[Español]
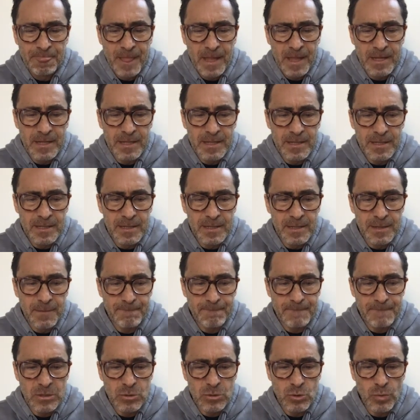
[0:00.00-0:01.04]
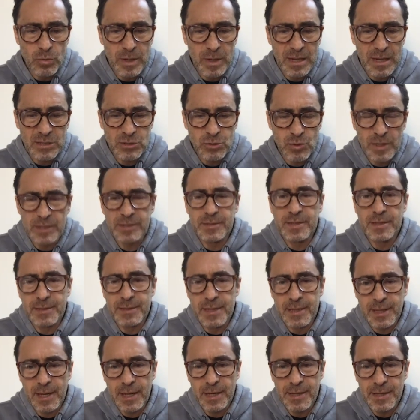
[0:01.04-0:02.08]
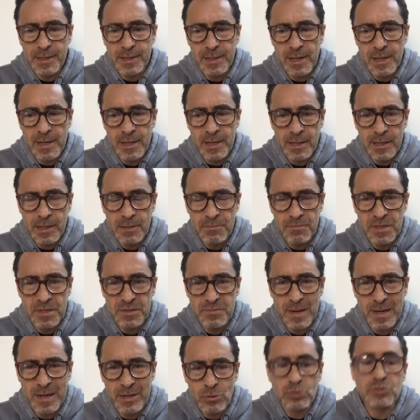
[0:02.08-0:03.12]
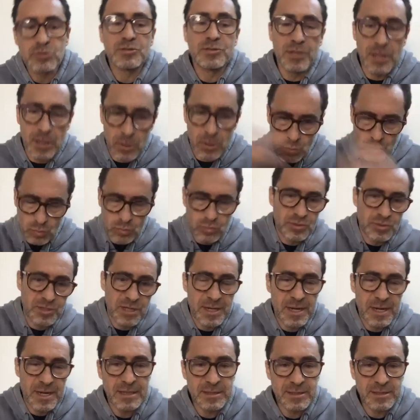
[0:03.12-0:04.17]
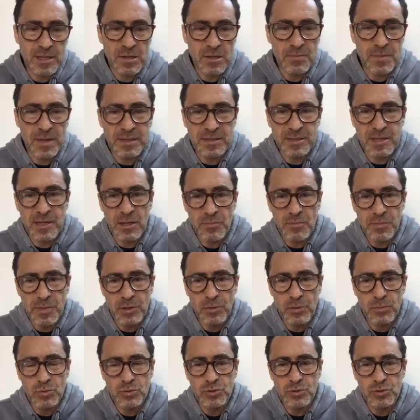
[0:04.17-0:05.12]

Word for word: Y, tuve la suerte de que cayera en mis manos de un cineasta además que admiro